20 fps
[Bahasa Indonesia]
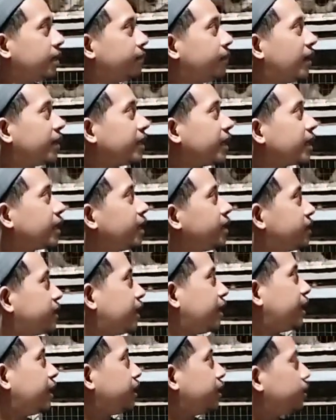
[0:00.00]
banyak guys
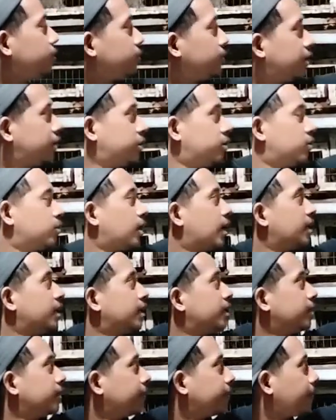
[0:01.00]
kayak ini udah
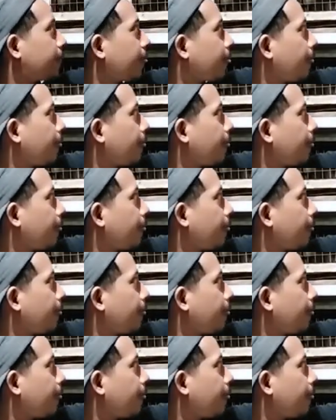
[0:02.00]
indukan nih